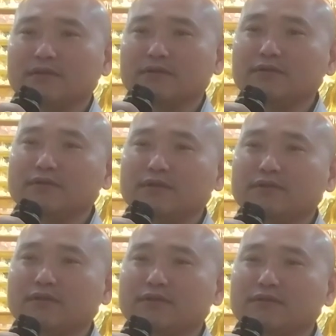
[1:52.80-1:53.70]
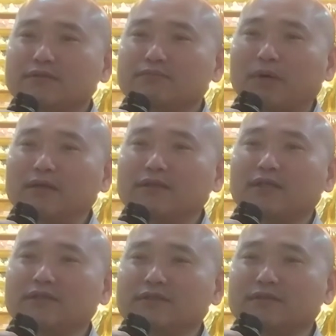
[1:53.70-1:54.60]
그런데 이제 그
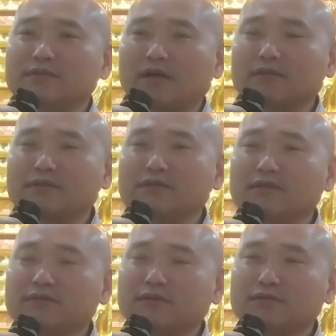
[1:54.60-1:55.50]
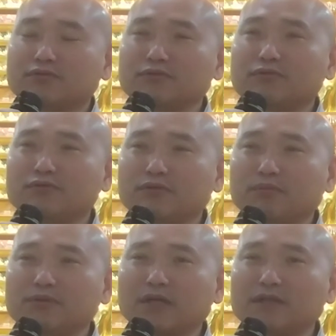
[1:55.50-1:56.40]
말리자니 아니 그냥 이제 두, 두고
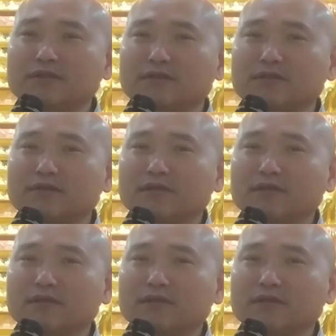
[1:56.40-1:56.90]
보자니